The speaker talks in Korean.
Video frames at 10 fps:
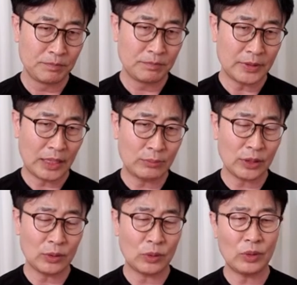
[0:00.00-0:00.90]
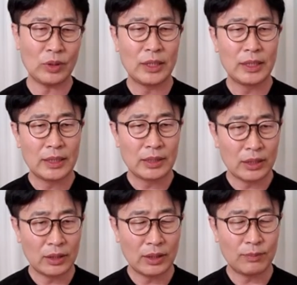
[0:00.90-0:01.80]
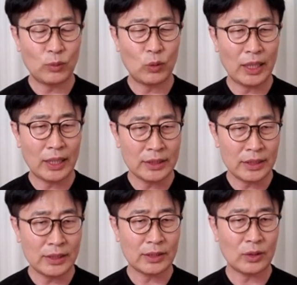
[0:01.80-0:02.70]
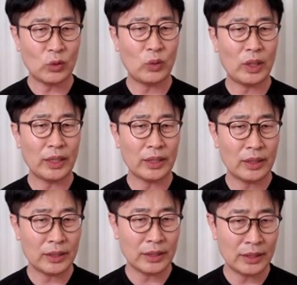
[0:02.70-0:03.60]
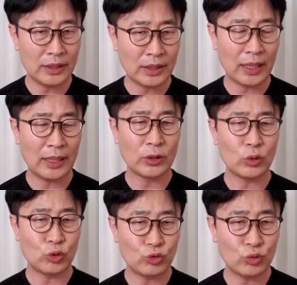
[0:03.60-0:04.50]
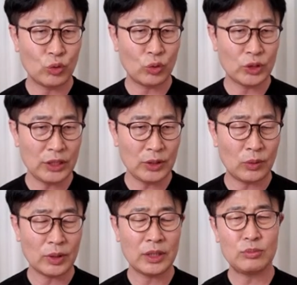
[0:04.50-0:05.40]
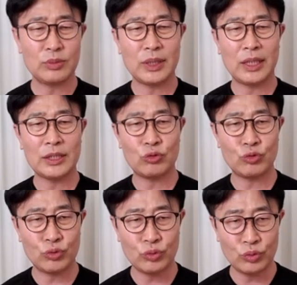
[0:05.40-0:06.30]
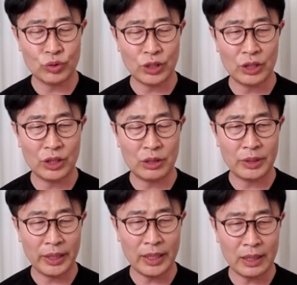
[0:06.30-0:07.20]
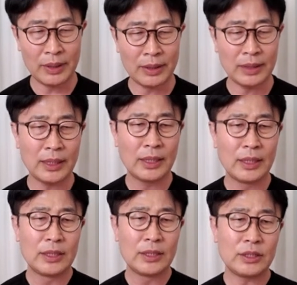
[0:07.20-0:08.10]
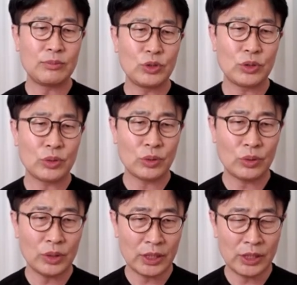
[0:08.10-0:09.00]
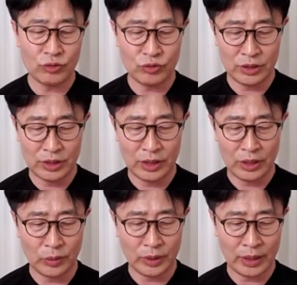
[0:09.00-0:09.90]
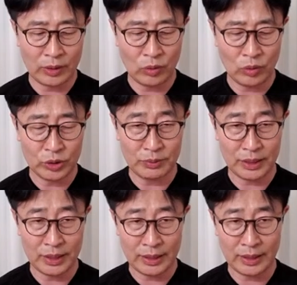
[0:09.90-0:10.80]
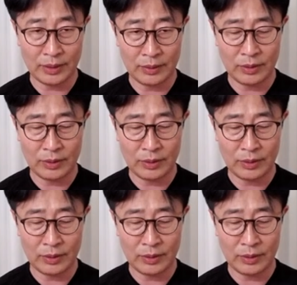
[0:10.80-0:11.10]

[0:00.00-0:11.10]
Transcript: 아무래도 경험과 실정과 여러 가지 인허가 또중공 시공 이런 부분까지 두루 경험을 해야만 실무적으로 익힐 수 있는 내용이다라고 보시면 될 것 같아요.